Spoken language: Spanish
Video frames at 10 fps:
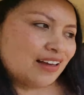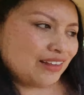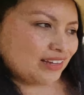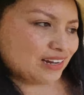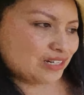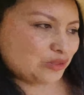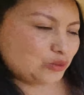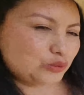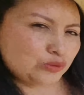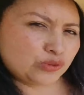dejar
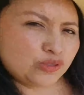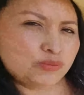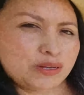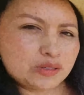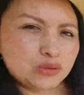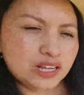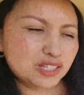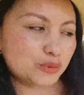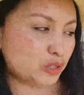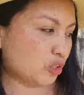sus basuras, sobre